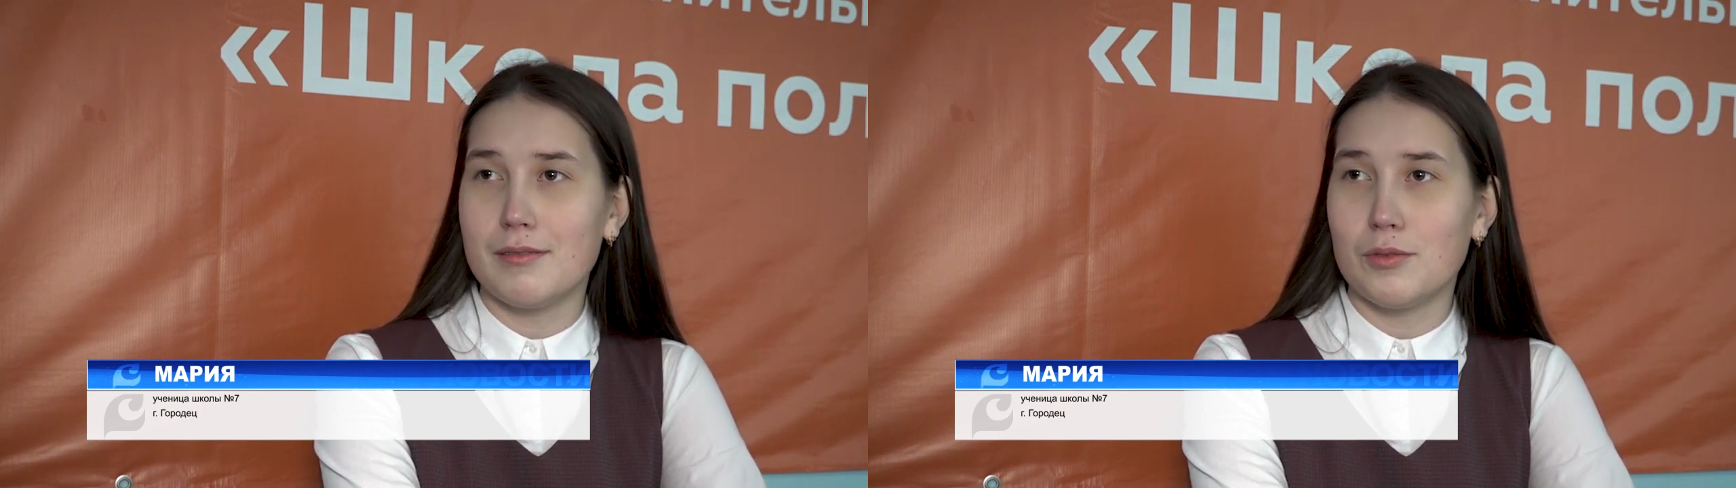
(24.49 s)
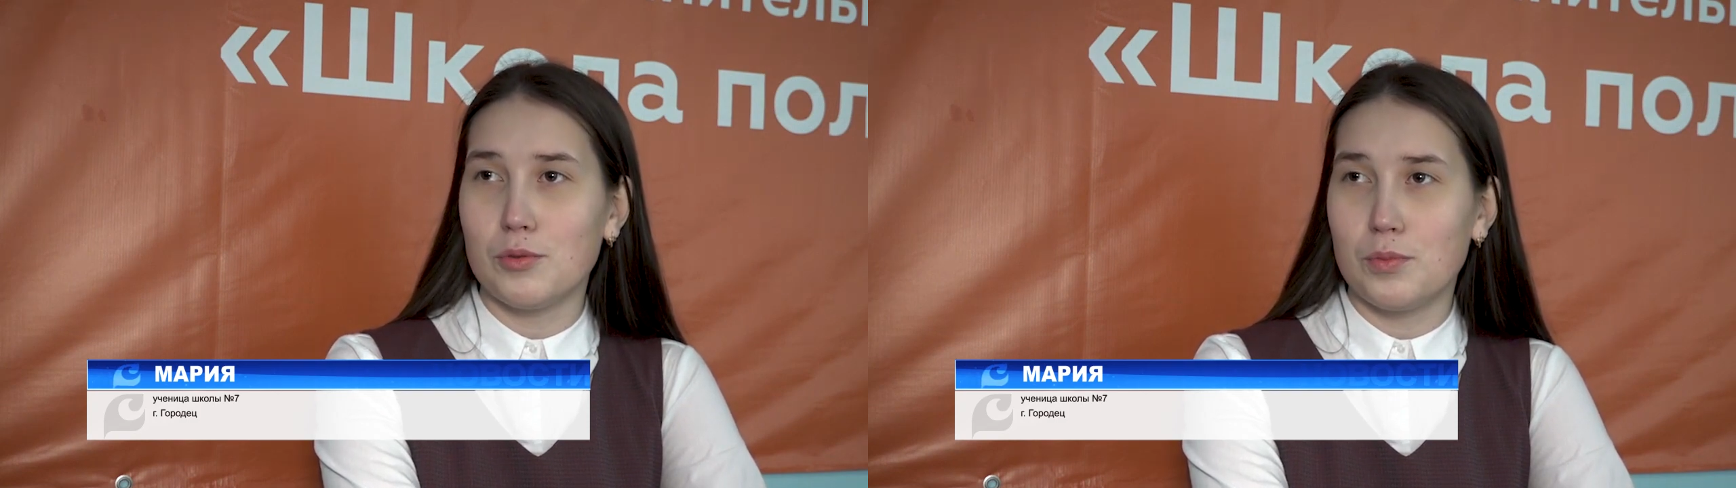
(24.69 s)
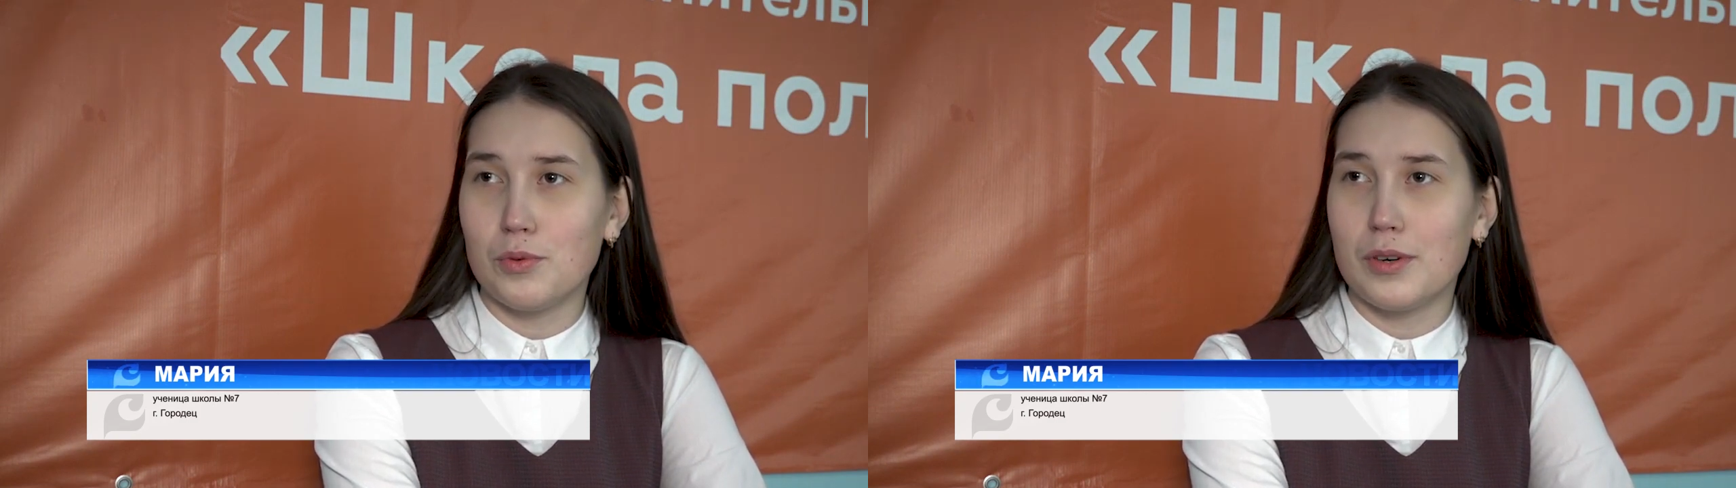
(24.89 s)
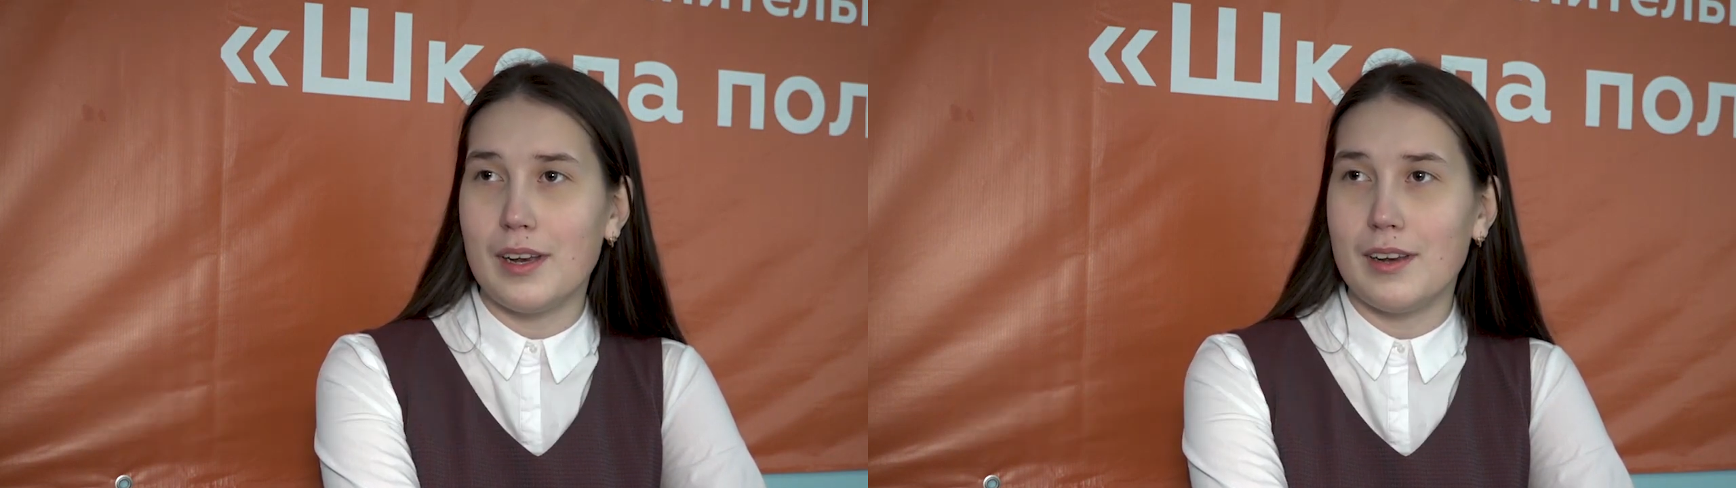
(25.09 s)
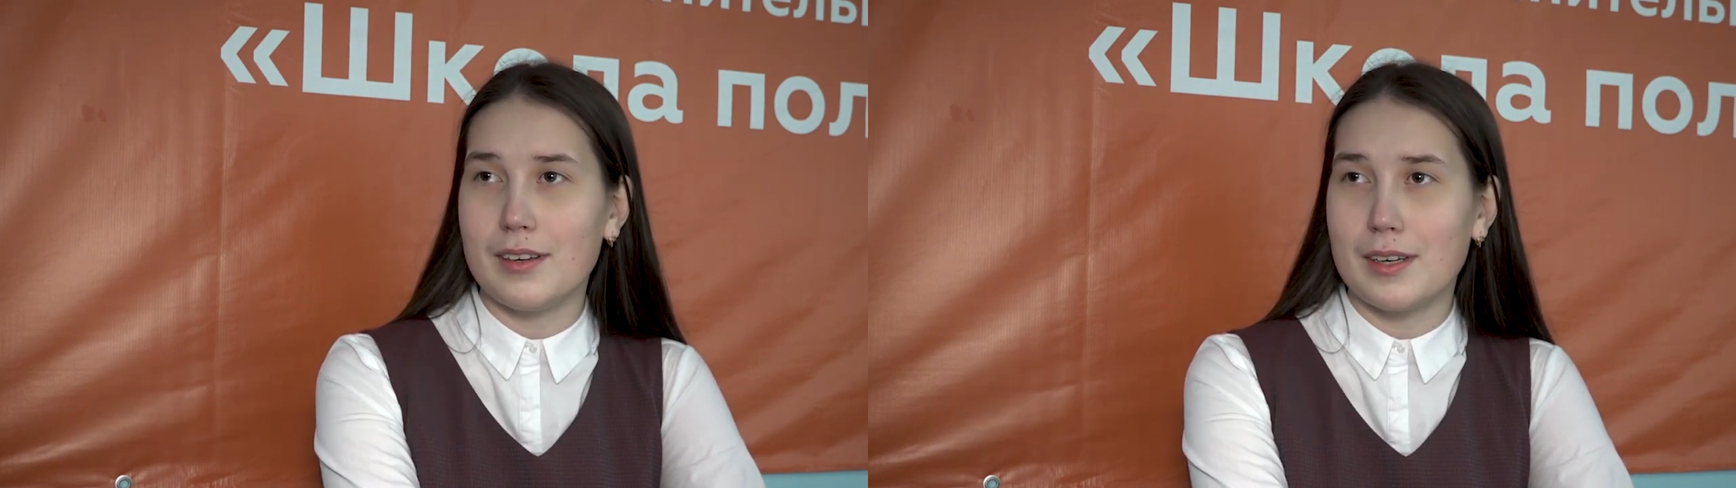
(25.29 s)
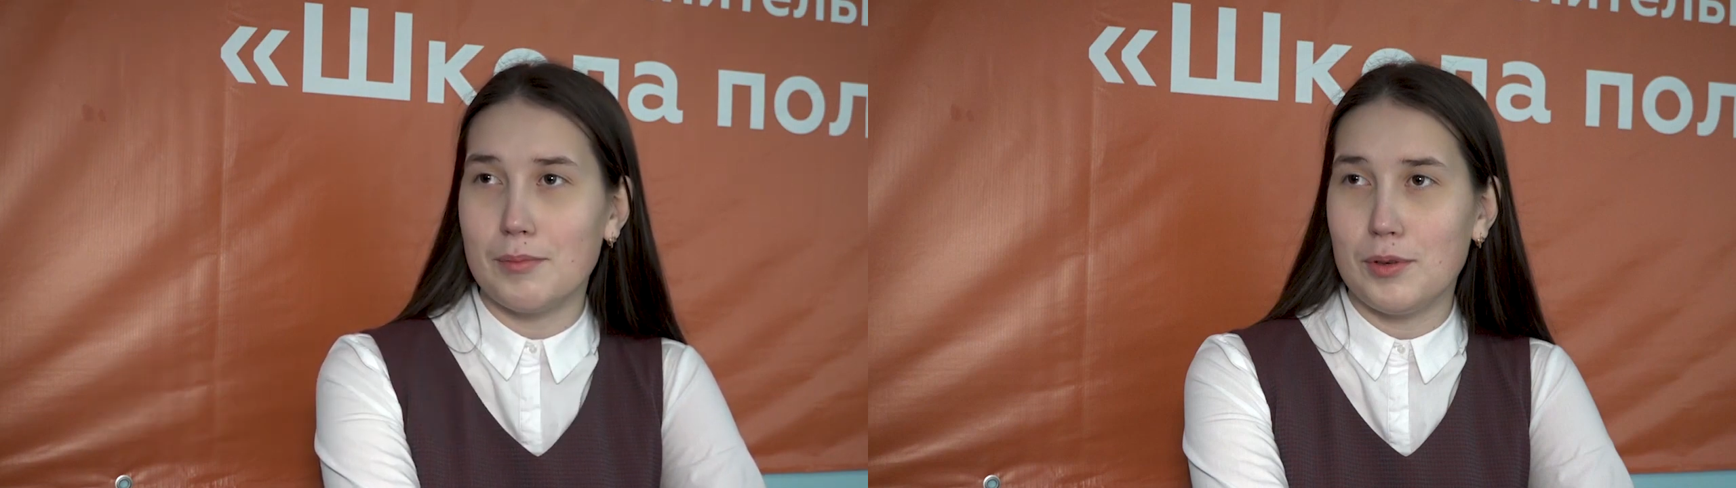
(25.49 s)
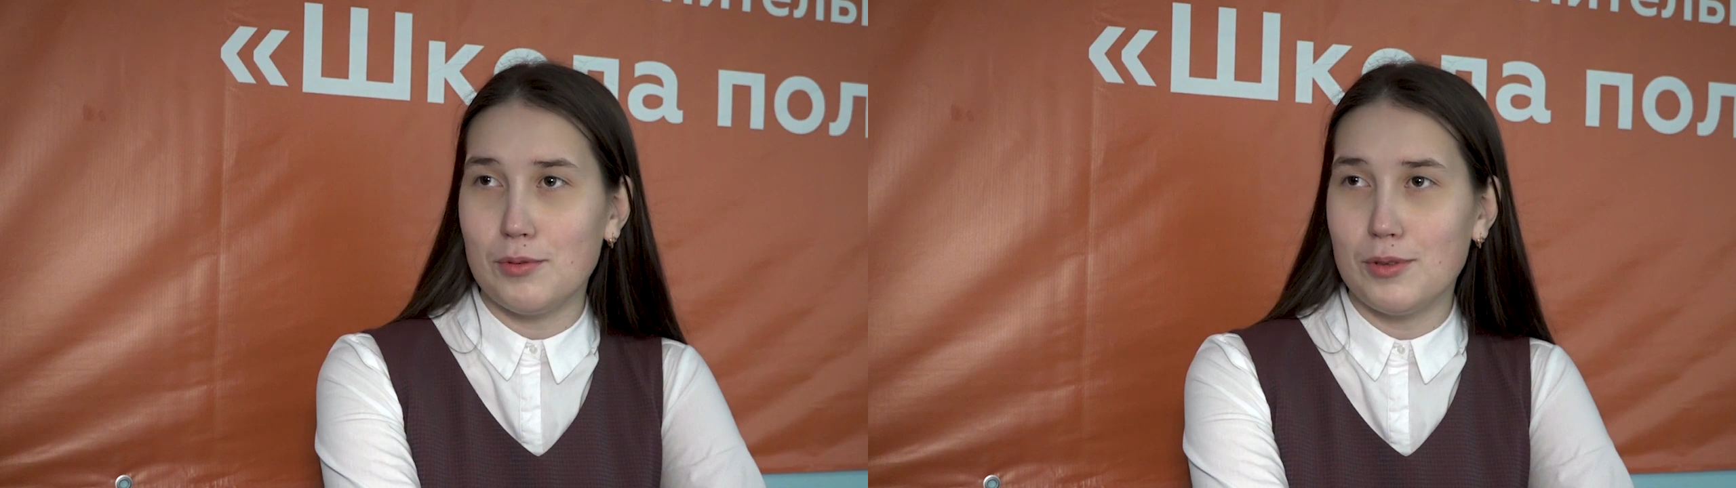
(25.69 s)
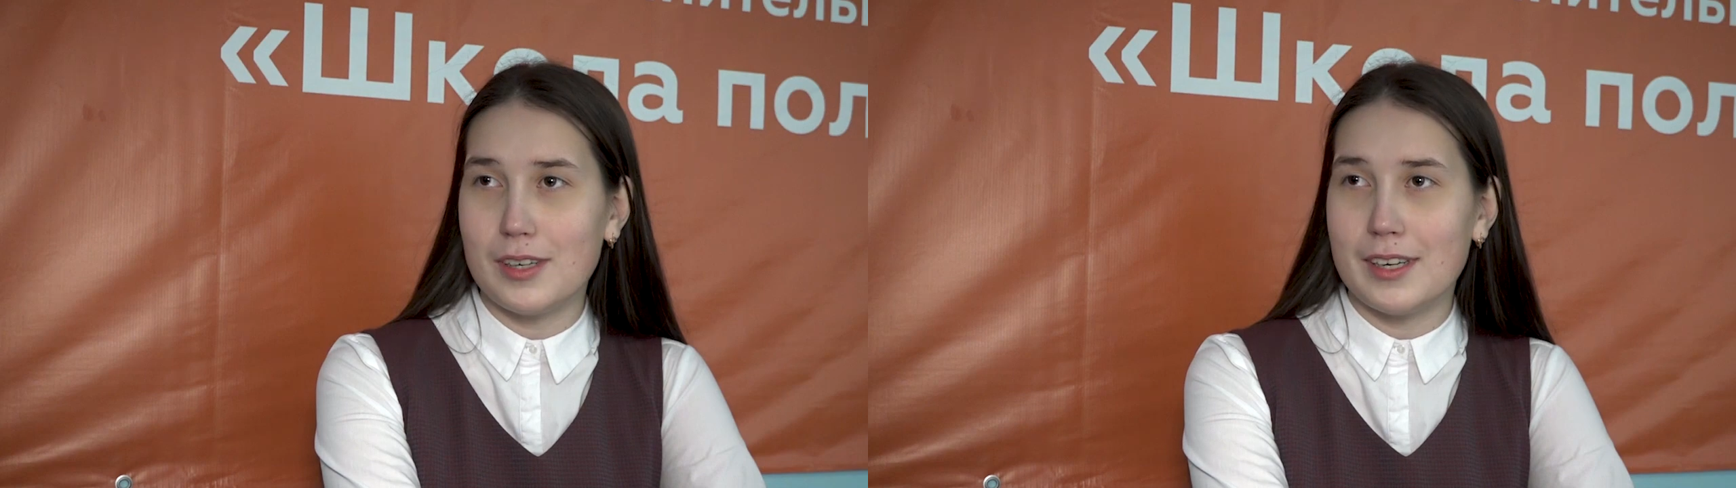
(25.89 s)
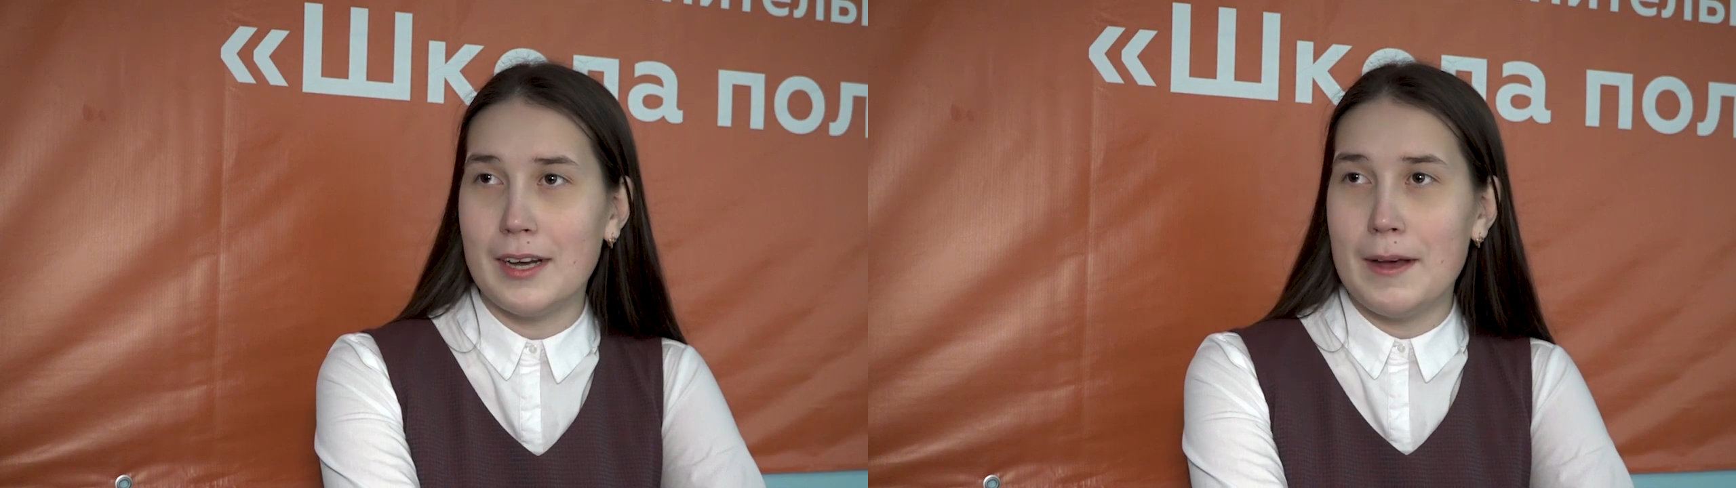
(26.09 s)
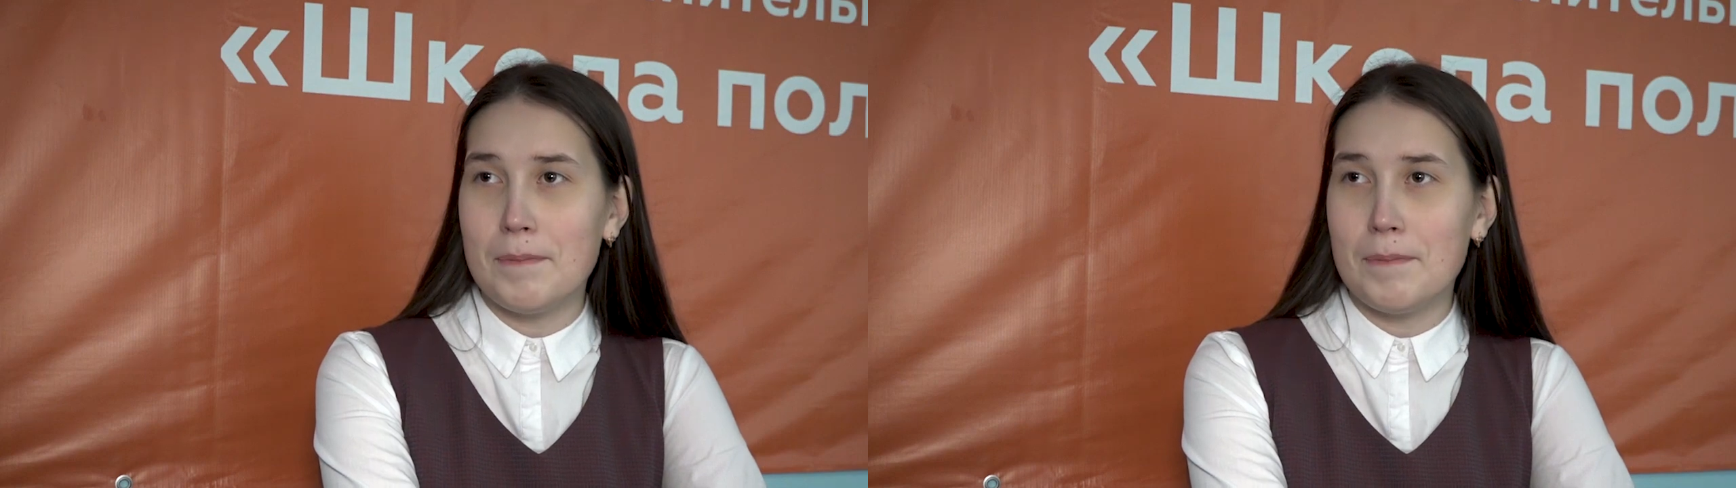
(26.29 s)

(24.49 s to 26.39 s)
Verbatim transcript: ноутбука или компьютера.